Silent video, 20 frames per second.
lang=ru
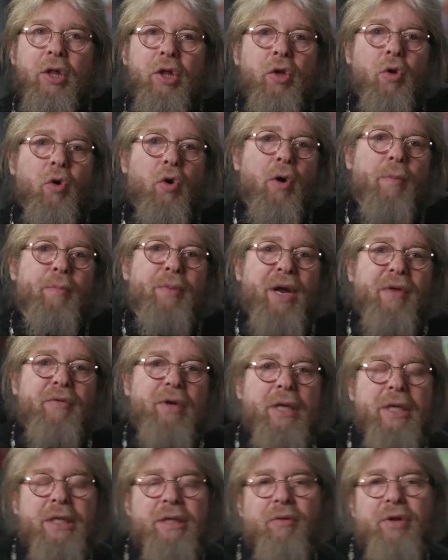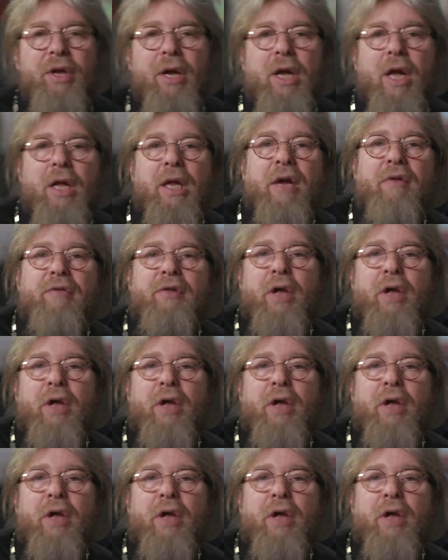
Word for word: но правительство Николая